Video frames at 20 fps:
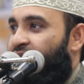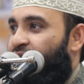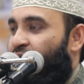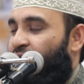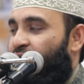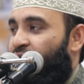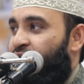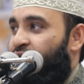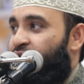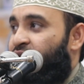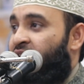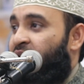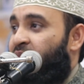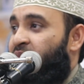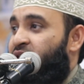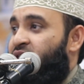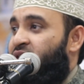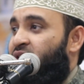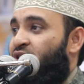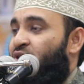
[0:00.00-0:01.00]
তখন যদি
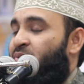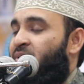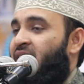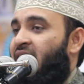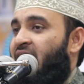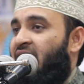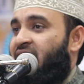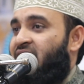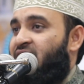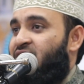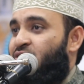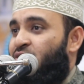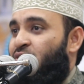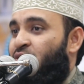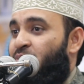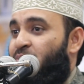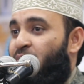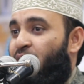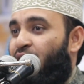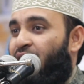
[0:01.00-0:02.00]
বিশ্বনবীর
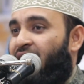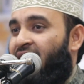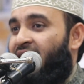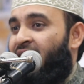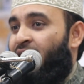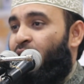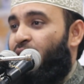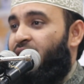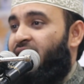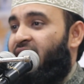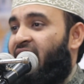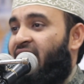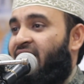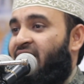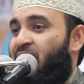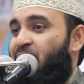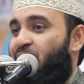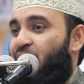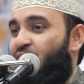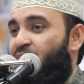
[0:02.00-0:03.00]
হাদিসগুলো পড়েন ওইটার
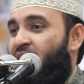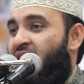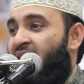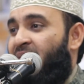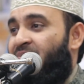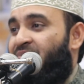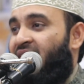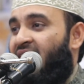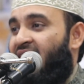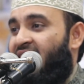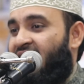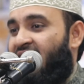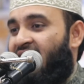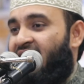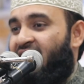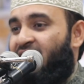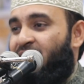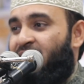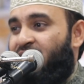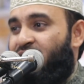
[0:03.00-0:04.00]
একটা প্রভাব তার
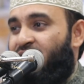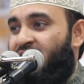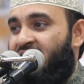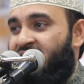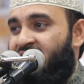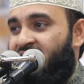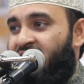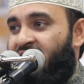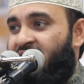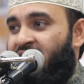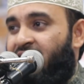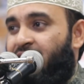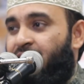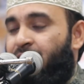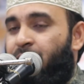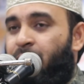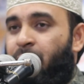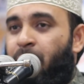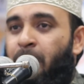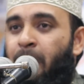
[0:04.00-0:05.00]
কানের ভেতরে আছে না নাই
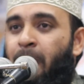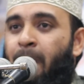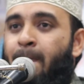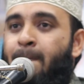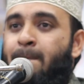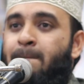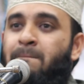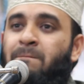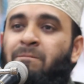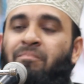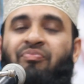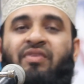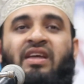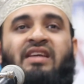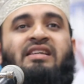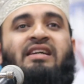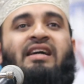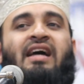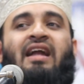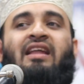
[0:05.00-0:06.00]

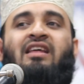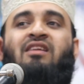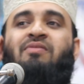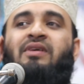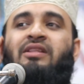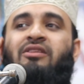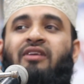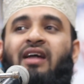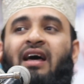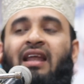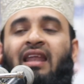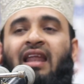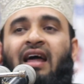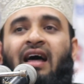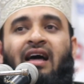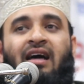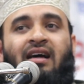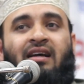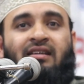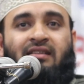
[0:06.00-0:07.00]
এই যে কানের ভেতরে
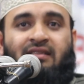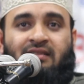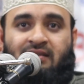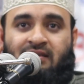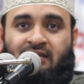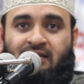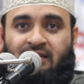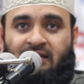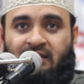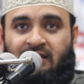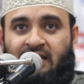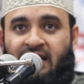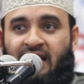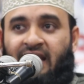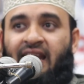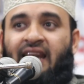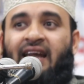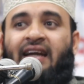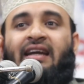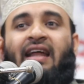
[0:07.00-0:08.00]
আল্লাহ
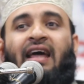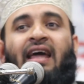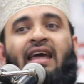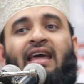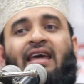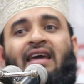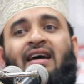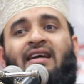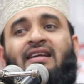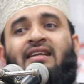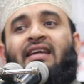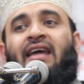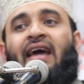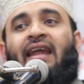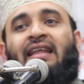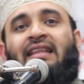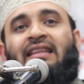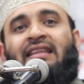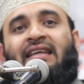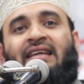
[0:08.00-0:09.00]
এখানে একটা এয়ার
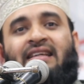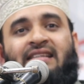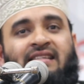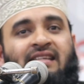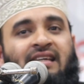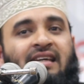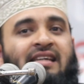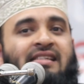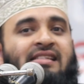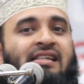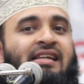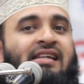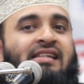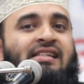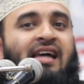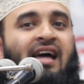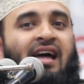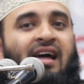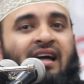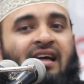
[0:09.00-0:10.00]
ক্যানেল দিয়েছে এই যে
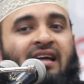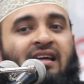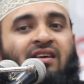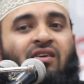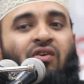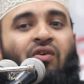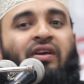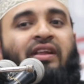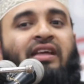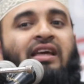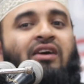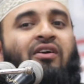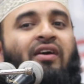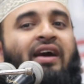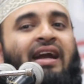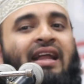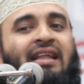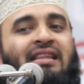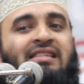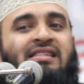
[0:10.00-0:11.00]
এটা অনেকে
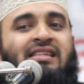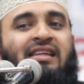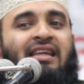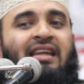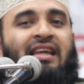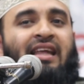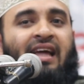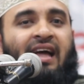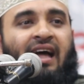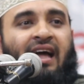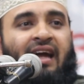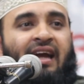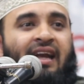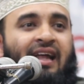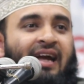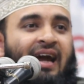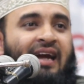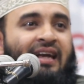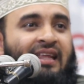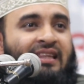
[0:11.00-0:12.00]
কয় এটা দিছে কি লিগা
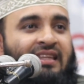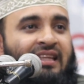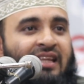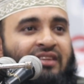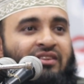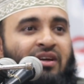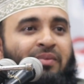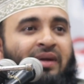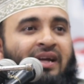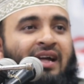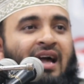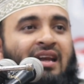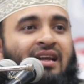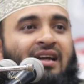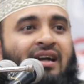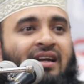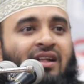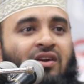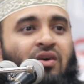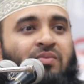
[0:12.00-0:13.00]
এটা কাইটা দিলে তো আপনি কান
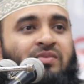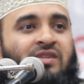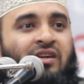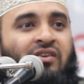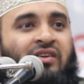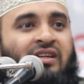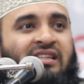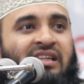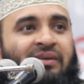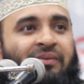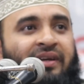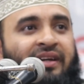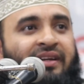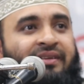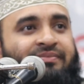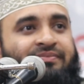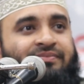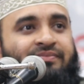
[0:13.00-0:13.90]
কাটা রমজান হয়ে যাবেন